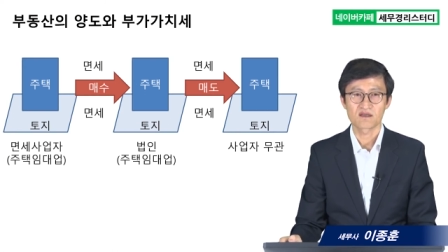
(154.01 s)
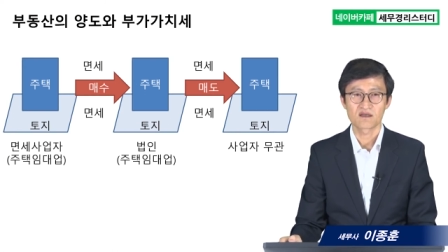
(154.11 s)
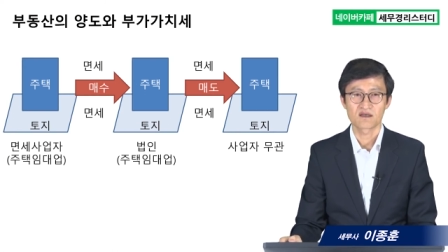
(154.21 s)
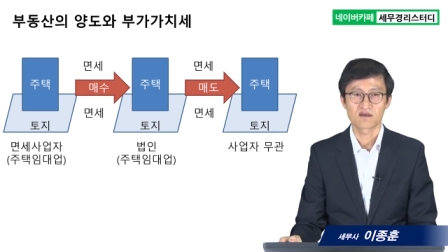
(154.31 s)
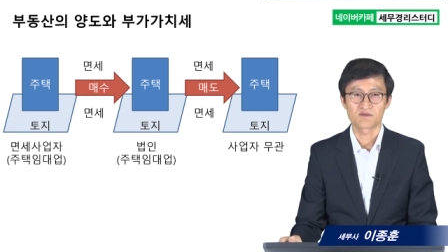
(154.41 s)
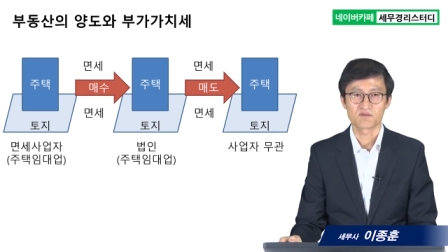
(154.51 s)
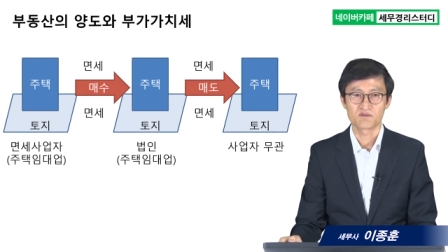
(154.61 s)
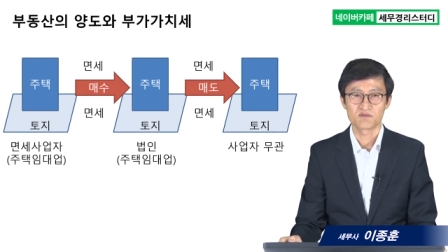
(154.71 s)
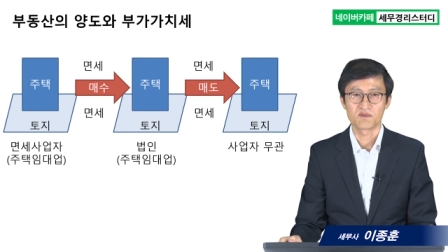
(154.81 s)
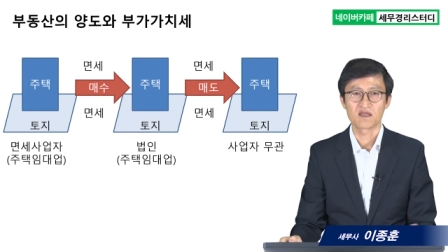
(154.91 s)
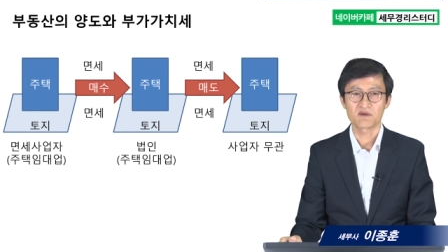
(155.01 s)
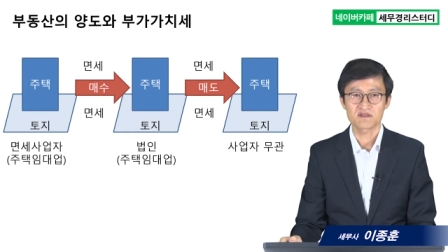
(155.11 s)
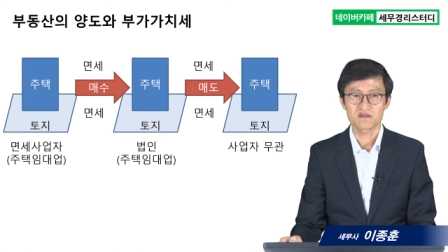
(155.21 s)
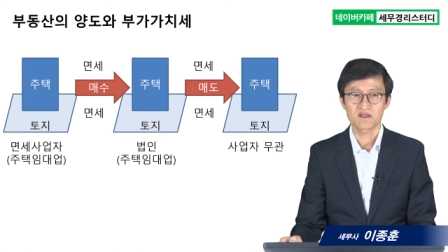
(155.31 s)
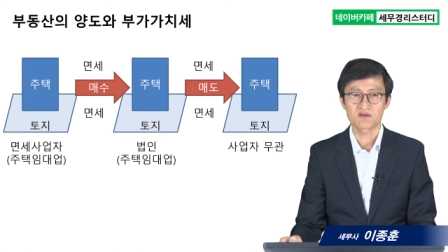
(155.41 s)
아,
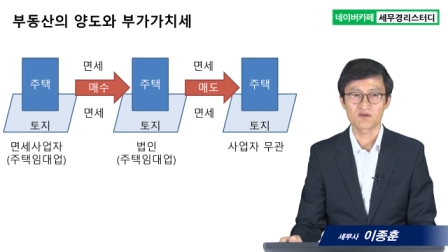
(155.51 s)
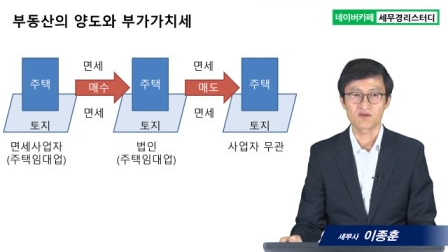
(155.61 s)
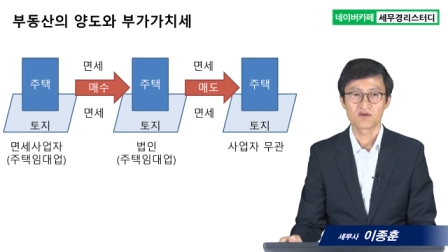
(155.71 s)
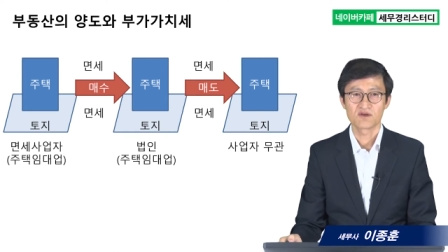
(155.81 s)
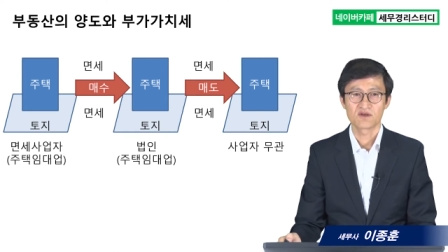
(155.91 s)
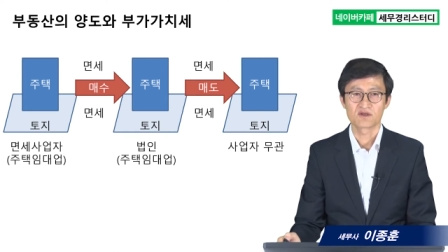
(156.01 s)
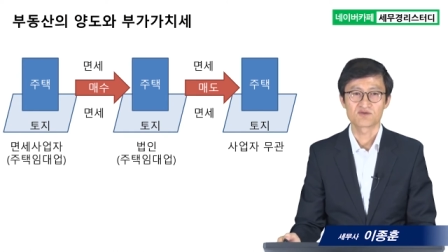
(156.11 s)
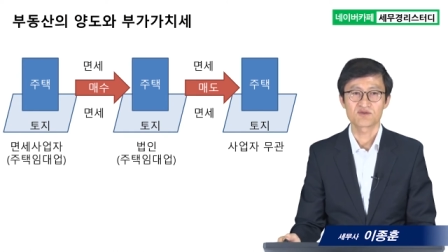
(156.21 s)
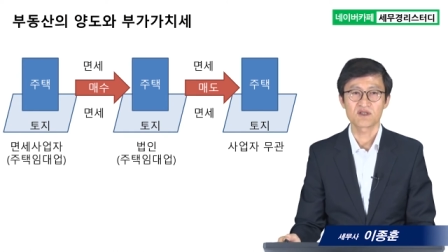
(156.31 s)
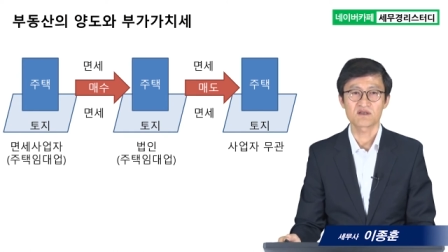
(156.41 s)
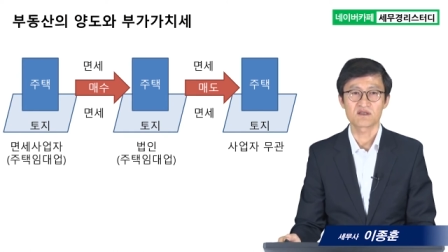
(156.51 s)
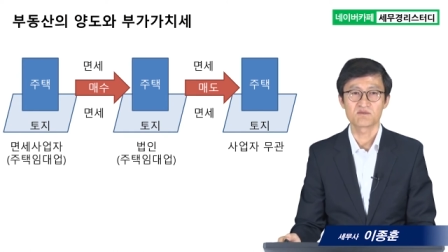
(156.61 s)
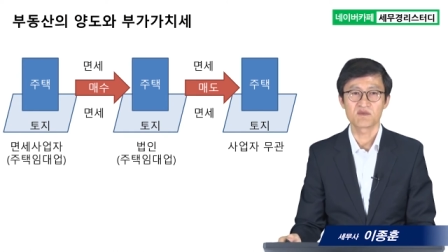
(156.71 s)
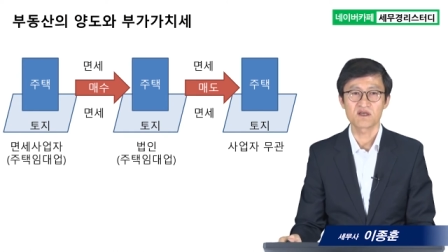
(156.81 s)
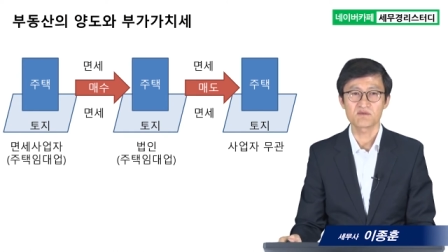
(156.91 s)
매입하실 때도 어, 주택의
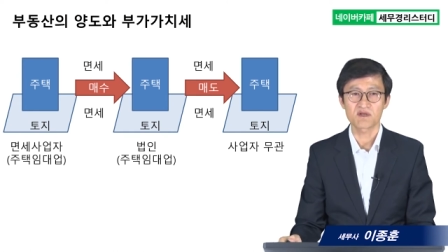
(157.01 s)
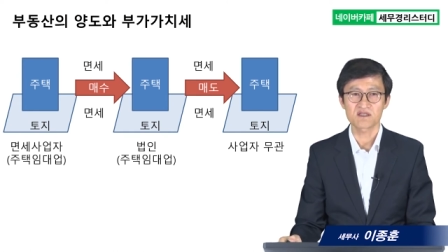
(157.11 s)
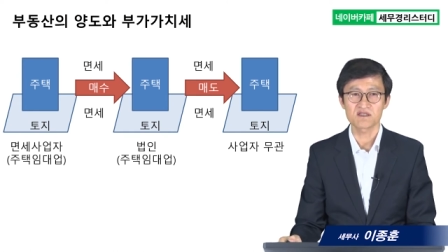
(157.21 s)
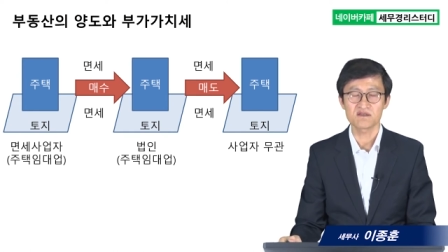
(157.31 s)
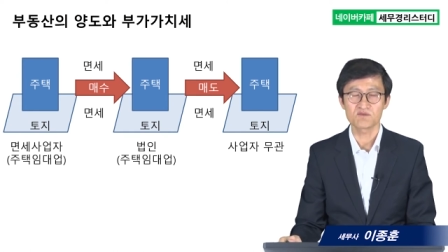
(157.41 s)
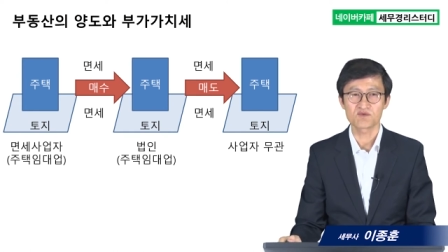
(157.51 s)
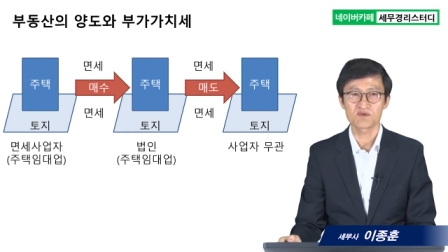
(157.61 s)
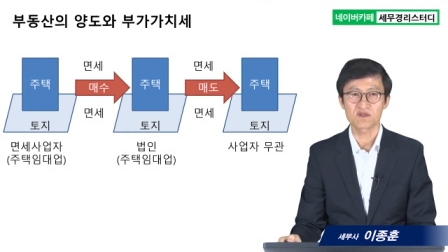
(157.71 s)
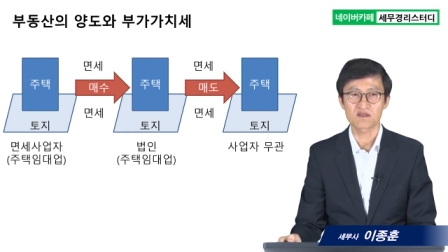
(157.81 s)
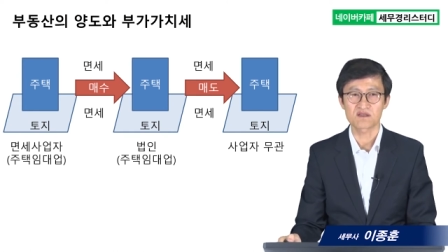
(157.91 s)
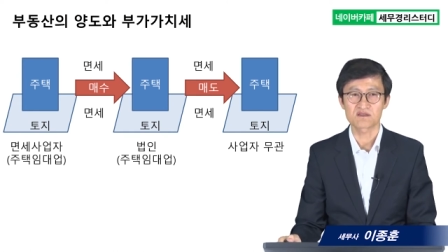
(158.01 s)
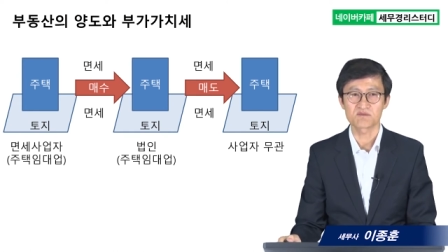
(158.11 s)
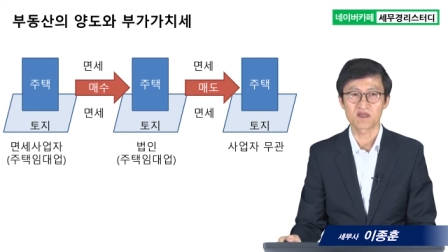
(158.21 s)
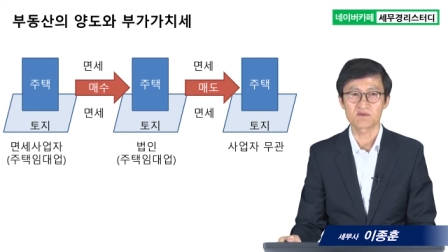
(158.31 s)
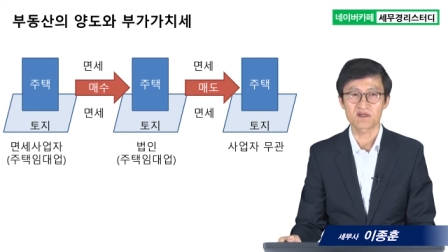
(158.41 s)
임대업을 하시는 분한테서
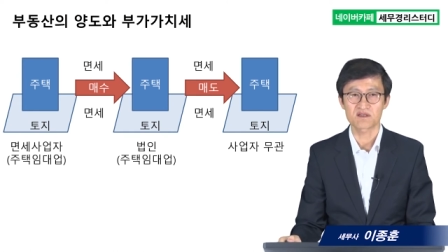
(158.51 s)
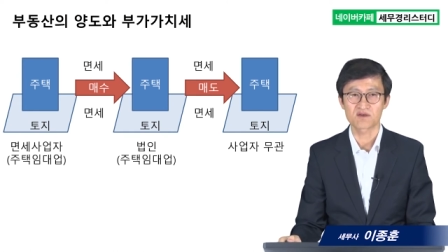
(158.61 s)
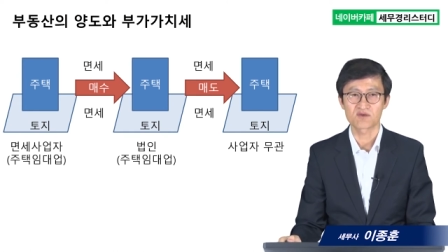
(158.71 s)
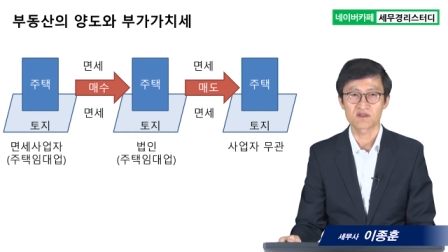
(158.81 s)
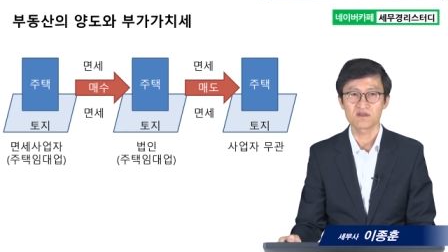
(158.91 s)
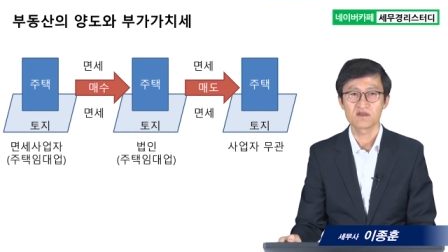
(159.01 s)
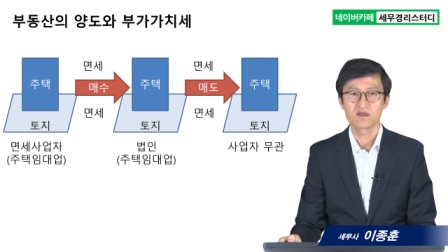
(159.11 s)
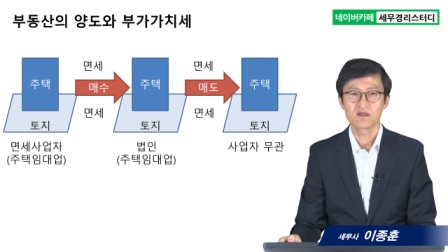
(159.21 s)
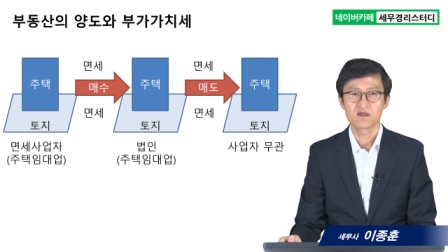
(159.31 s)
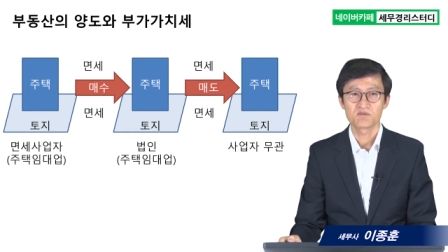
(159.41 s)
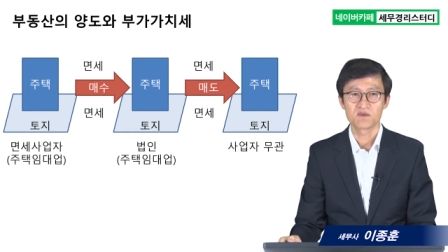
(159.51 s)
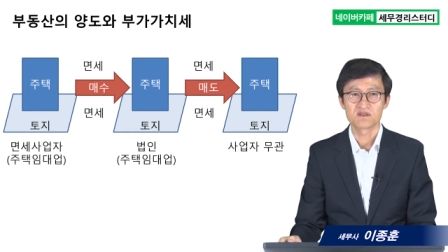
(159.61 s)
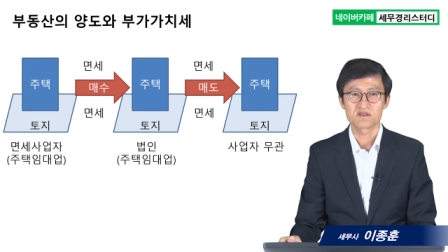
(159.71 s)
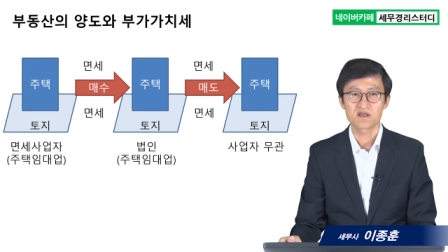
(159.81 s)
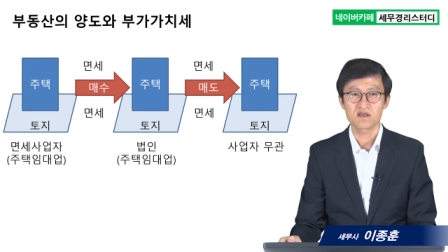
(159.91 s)
매입을 할 경우에는
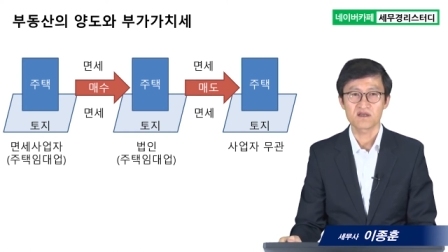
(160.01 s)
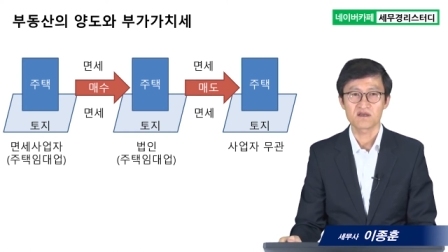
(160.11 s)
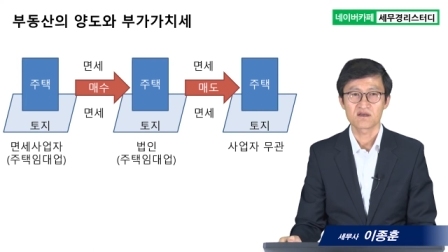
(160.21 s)
면세,